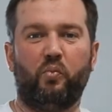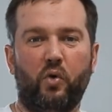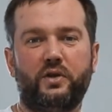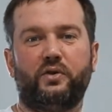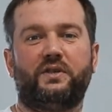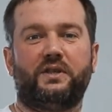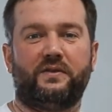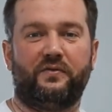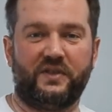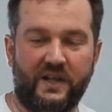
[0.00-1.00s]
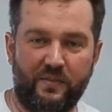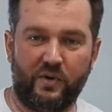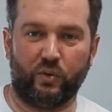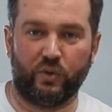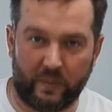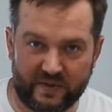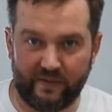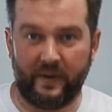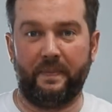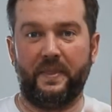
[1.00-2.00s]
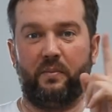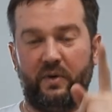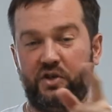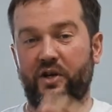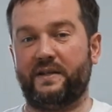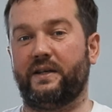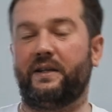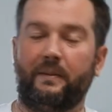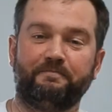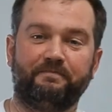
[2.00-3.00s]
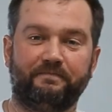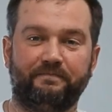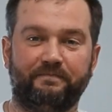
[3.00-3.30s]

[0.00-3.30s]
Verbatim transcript: пользуйтесь всеми удобствами. Приезжайте к нам.